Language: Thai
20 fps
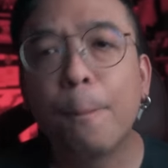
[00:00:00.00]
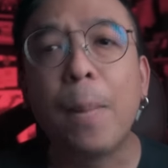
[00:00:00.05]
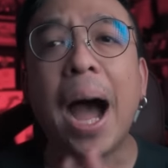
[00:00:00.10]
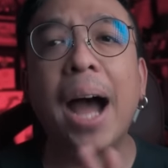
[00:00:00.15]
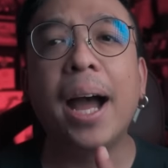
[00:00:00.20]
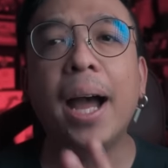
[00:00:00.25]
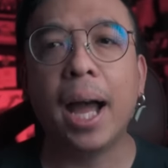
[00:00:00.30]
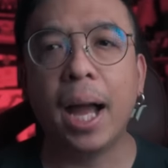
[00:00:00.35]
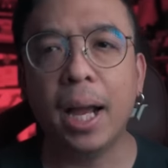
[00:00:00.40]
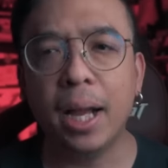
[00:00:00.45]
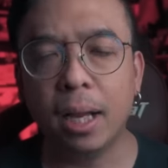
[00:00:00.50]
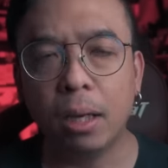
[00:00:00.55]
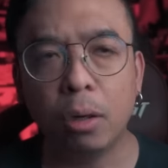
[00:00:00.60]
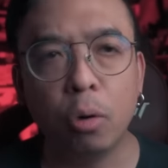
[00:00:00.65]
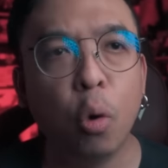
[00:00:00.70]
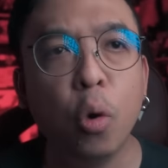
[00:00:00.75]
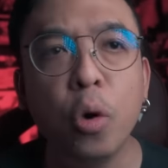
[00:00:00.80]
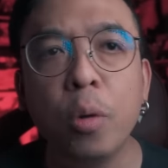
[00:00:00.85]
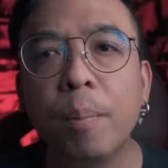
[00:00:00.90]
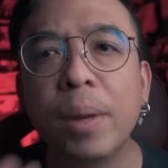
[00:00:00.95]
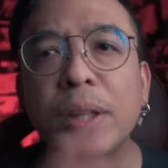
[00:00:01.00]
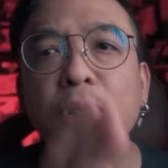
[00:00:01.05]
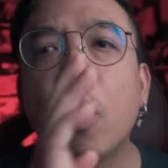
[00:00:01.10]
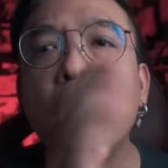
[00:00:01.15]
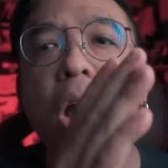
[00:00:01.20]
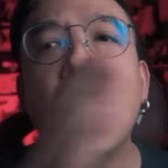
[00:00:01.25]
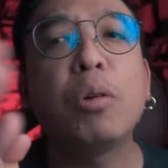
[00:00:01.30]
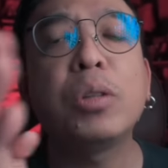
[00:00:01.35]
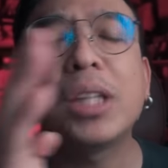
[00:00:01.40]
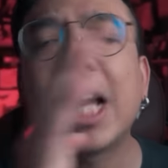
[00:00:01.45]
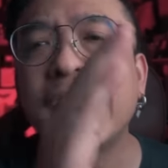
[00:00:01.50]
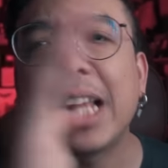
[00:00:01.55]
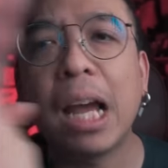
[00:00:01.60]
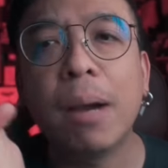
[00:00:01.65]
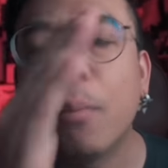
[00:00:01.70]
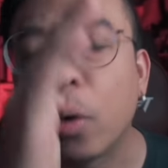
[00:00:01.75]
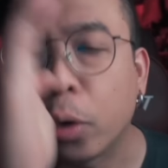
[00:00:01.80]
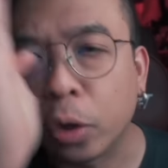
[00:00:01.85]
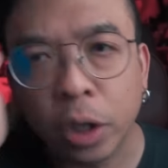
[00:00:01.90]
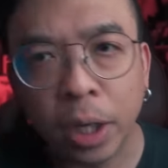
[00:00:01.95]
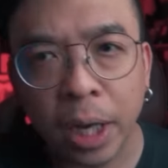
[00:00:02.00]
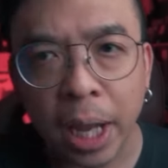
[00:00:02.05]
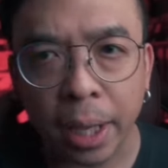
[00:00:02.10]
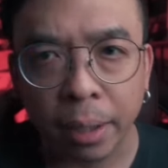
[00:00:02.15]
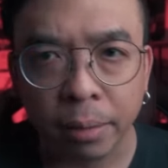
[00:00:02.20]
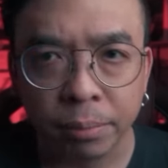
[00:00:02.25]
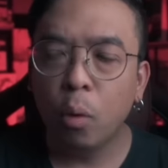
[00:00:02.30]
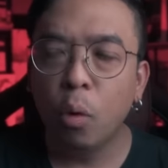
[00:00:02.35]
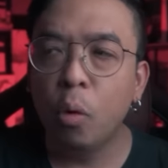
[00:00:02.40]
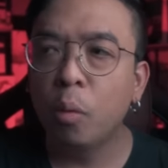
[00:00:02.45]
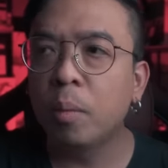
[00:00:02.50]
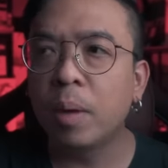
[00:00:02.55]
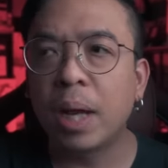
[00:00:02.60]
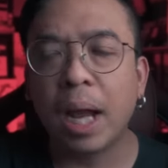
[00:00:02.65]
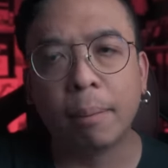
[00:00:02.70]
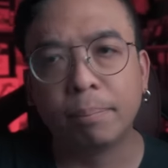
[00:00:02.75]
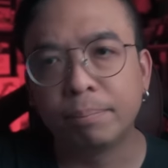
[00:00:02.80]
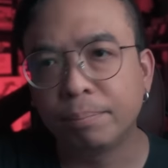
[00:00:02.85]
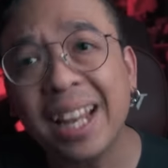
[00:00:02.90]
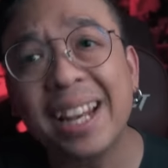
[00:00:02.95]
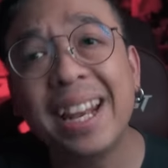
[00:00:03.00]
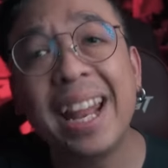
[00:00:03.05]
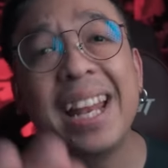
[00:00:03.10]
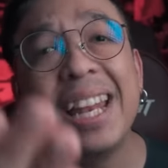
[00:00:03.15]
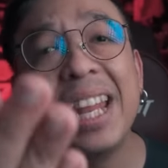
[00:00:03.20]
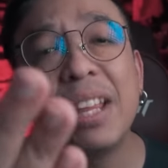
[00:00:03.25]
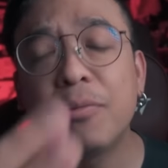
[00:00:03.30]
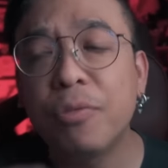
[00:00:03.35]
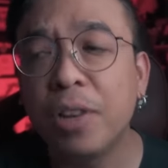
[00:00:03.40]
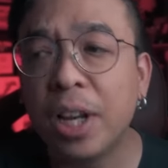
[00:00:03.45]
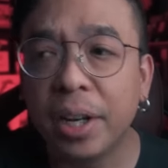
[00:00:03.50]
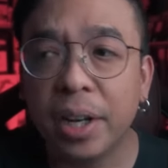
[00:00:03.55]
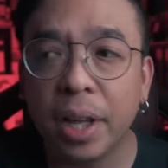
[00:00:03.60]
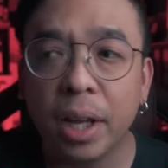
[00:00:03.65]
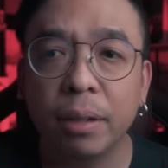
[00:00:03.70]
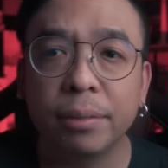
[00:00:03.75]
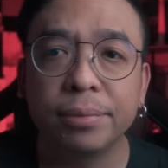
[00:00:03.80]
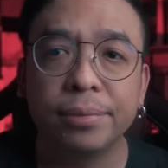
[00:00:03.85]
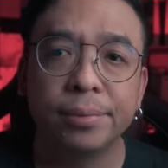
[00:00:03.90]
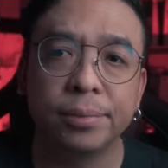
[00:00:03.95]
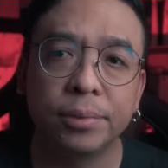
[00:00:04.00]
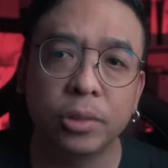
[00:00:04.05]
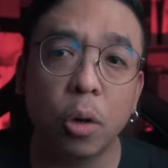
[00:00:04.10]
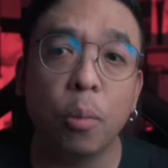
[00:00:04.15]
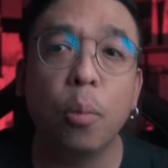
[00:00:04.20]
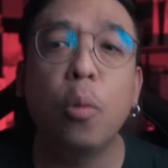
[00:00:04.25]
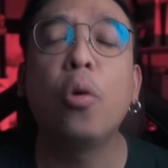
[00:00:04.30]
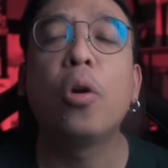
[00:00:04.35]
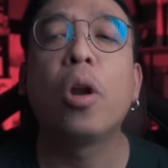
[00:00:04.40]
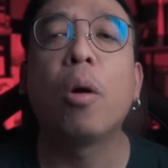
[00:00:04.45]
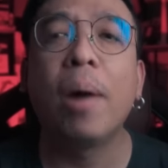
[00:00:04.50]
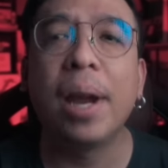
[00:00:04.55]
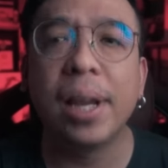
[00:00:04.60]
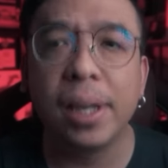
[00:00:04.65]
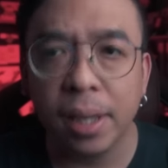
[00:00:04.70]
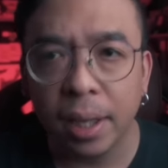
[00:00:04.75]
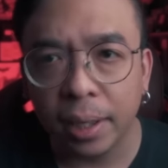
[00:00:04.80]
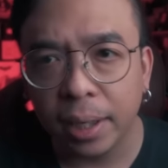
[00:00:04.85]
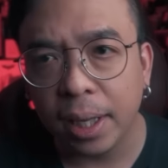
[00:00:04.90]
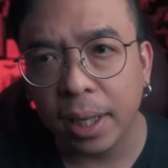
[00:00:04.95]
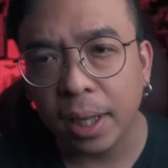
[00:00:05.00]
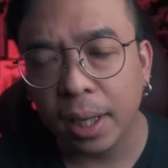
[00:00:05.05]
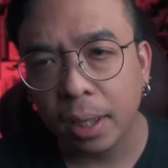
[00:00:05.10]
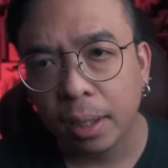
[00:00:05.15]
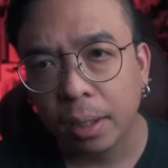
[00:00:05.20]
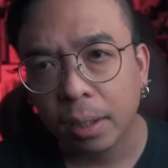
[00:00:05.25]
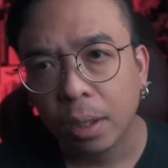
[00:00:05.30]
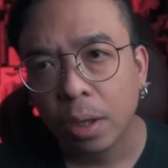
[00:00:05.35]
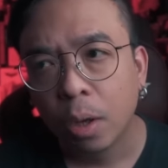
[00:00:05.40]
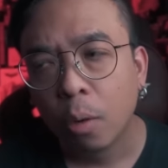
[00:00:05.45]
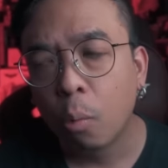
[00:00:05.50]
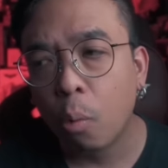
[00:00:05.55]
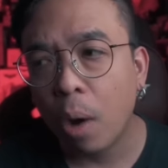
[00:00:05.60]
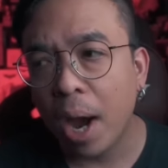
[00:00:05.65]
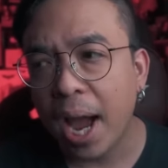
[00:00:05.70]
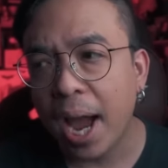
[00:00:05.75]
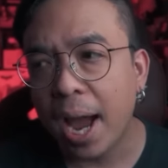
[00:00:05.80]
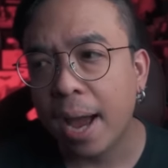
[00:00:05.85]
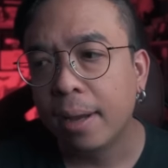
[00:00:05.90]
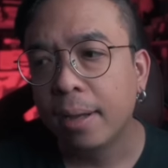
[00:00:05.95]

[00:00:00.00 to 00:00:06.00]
บางครั้งอ่ะคุณไม่ต้องเข้าใจทั้งหมดก็ได้ผู้กำกับเดนนิสวิลเนฟก็พูดเอาไว้เรื่องนี้ ว่า